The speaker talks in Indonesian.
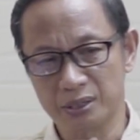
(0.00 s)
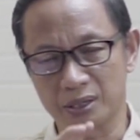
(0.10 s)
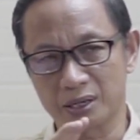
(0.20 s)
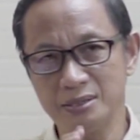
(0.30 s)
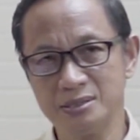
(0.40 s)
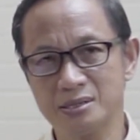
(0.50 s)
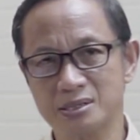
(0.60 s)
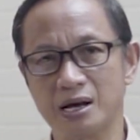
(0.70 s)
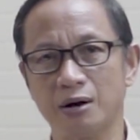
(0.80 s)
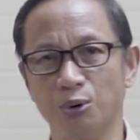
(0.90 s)
Raja
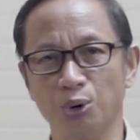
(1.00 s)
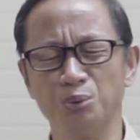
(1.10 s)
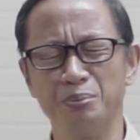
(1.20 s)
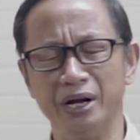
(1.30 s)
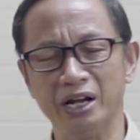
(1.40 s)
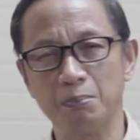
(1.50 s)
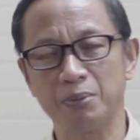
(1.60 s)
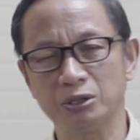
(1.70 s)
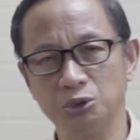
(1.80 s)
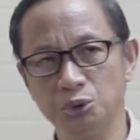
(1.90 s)
Saul
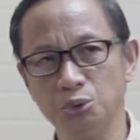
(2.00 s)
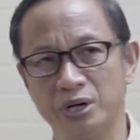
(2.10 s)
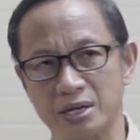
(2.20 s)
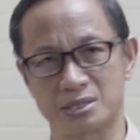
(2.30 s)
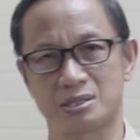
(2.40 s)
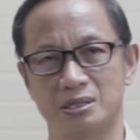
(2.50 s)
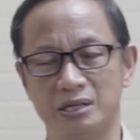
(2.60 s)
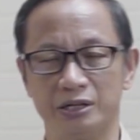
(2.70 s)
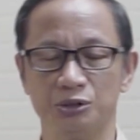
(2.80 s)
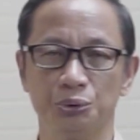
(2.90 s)
mendapat tugas
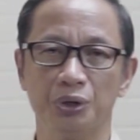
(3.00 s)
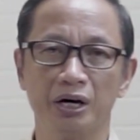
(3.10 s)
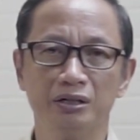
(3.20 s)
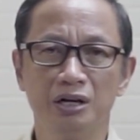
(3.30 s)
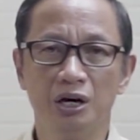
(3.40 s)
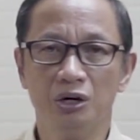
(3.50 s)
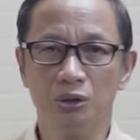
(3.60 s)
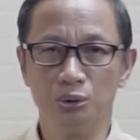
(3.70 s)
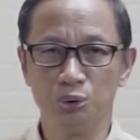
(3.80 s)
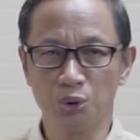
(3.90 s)
dari Tuhan
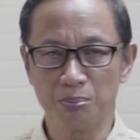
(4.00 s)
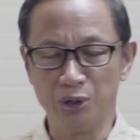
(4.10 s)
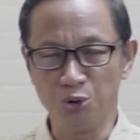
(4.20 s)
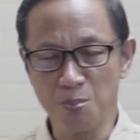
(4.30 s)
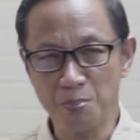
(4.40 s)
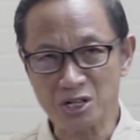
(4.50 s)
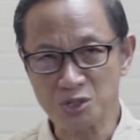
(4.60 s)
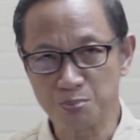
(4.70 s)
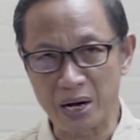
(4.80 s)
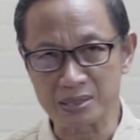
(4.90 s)
untuk
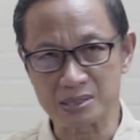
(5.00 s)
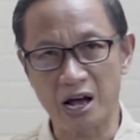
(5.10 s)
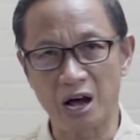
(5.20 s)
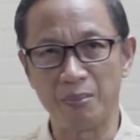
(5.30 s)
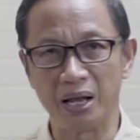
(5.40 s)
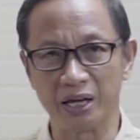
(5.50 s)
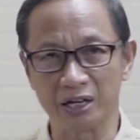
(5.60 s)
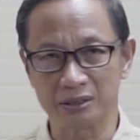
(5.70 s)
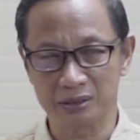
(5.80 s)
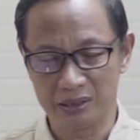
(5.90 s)
menumpas bangsa Amalek